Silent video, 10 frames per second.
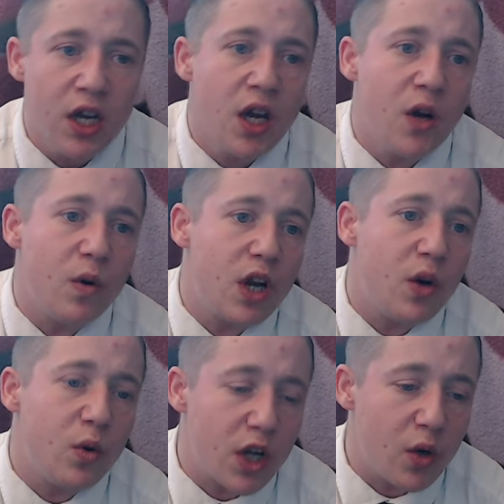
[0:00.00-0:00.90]
oder,
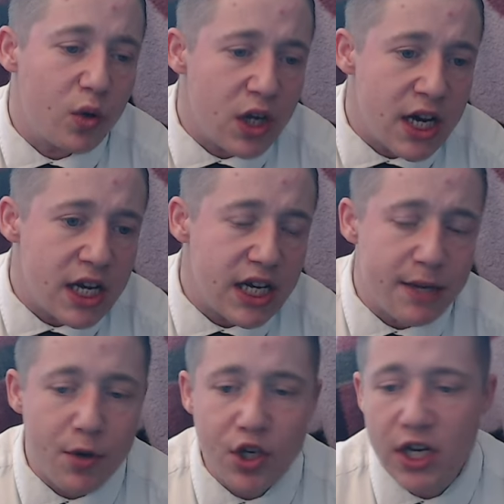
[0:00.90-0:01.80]
oder, oder. Ich
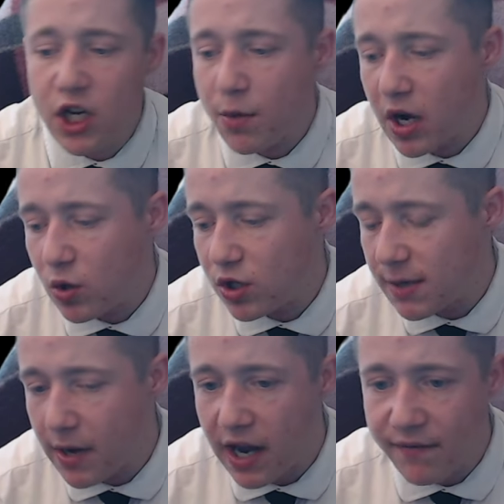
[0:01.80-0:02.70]
möchte hier nochmal kurz
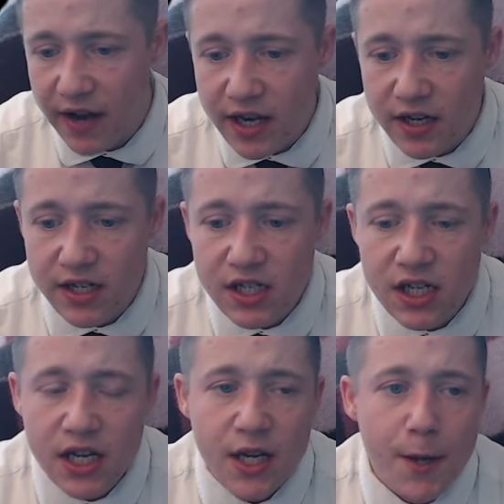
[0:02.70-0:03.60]
dabei erwähnen,
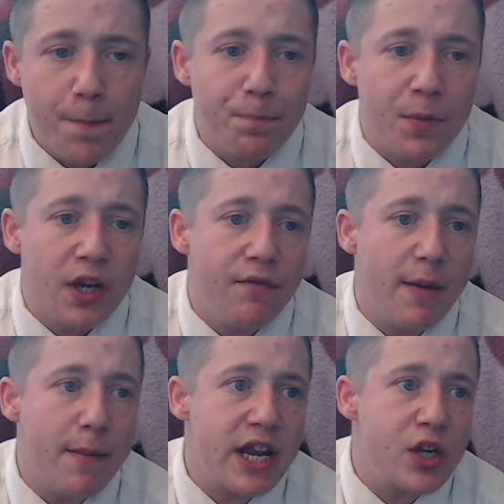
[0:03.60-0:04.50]
wenn
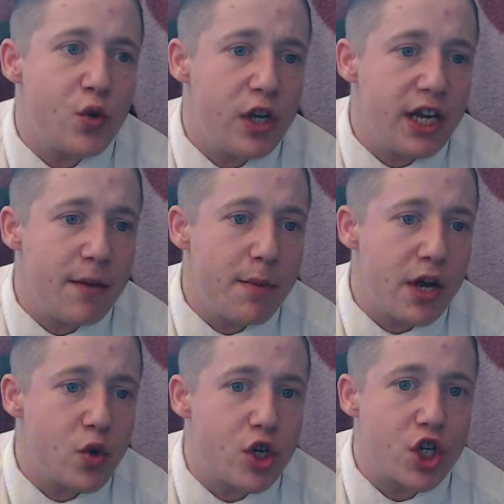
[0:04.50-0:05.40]
man natürlich immer
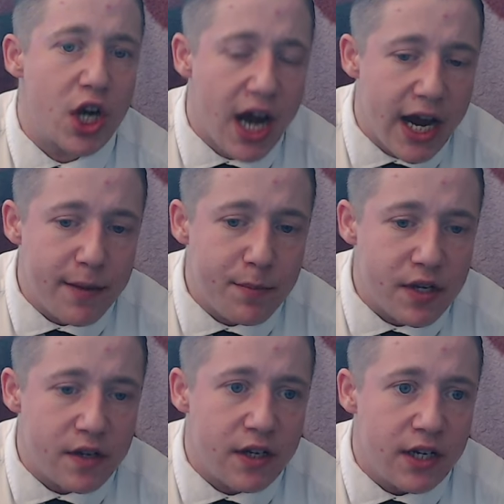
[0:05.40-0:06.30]
nur
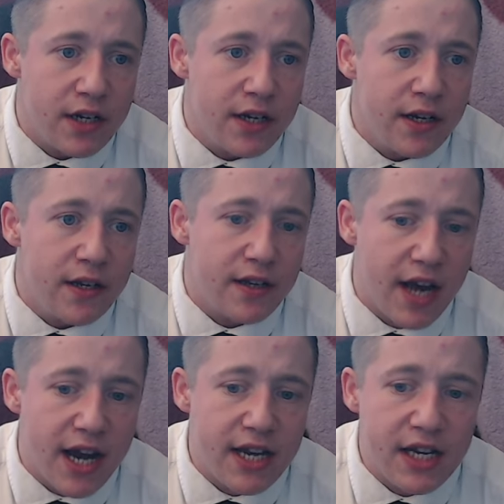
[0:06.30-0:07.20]
schreibt,
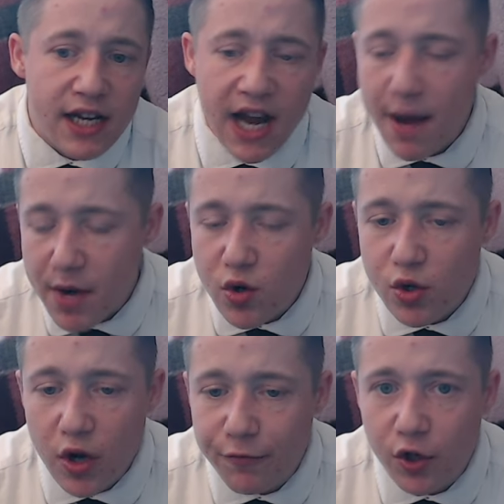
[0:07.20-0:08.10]
dann kann man nur
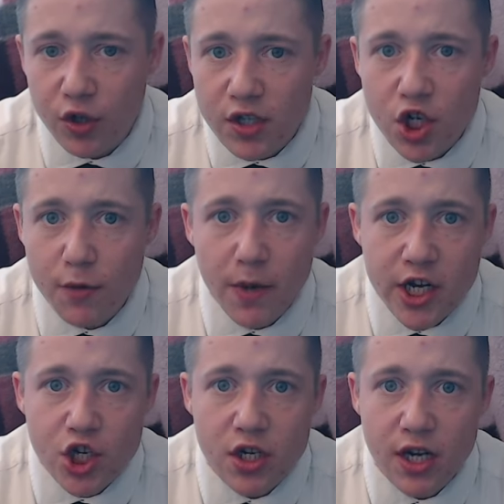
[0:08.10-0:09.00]
auf toxische
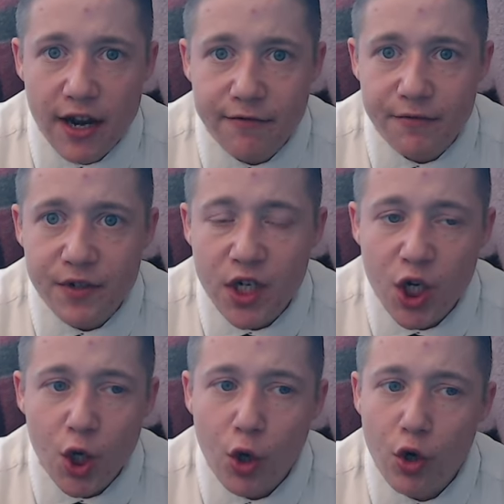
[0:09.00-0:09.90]
Menschen treffen
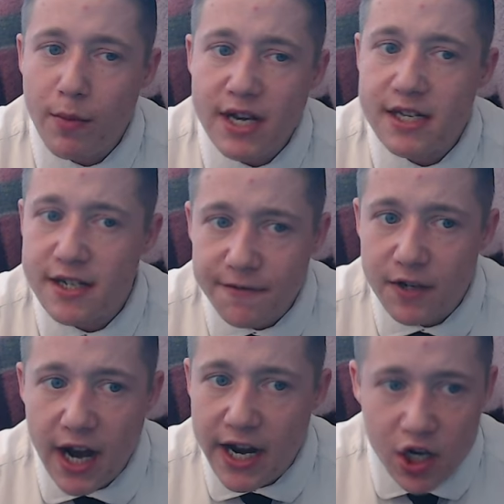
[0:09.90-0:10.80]
und man trifft
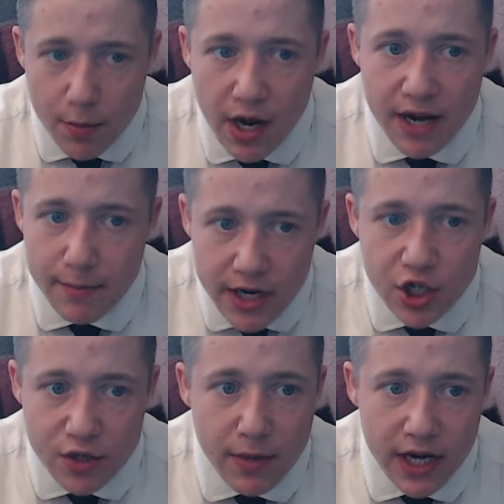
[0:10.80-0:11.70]
keine normalen
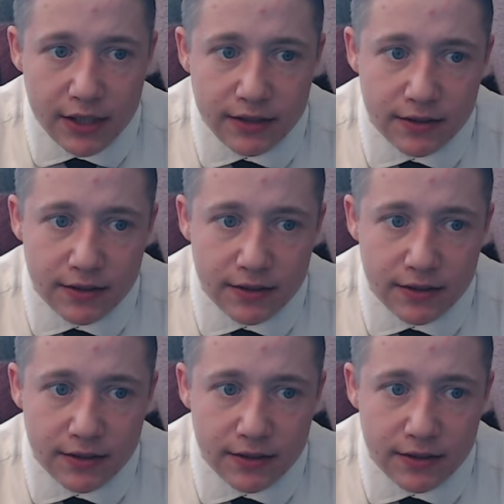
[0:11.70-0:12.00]
Menschen mehr.